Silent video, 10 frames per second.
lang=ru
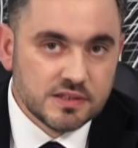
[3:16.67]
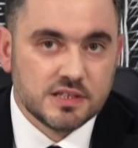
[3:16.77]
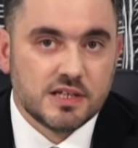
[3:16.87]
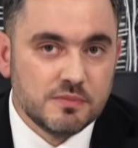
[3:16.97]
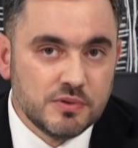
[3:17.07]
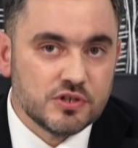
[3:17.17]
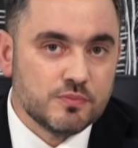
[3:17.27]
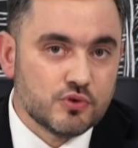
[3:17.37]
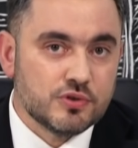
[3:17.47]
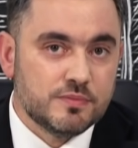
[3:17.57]
Цена на бирже
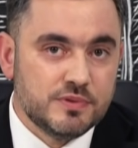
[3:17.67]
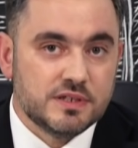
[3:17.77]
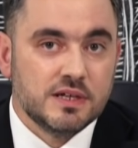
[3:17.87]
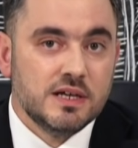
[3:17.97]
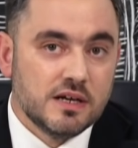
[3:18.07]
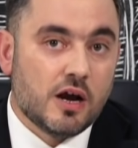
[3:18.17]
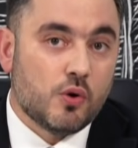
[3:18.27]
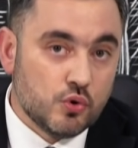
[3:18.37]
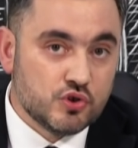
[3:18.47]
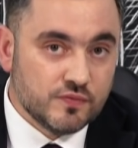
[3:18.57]
может быть
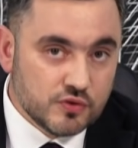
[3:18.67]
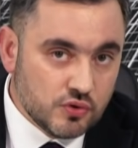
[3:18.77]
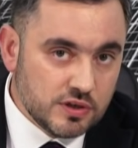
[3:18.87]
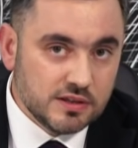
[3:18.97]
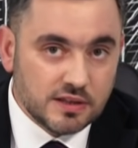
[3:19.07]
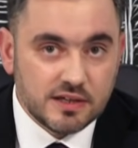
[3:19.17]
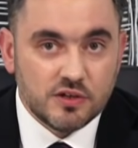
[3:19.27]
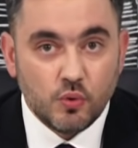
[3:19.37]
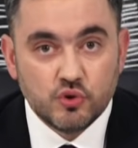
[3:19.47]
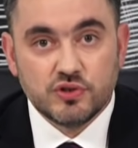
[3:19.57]
как очень высокой,
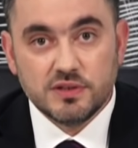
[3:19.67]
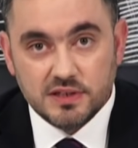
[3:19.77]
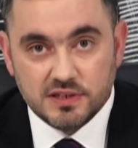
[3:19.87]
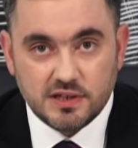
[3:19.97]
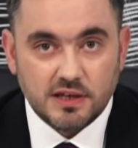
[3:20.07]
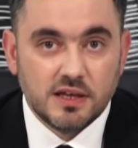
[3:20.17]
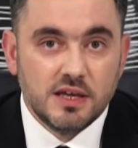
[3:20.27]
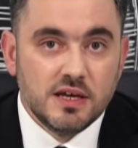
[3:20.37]
так и очень низкой.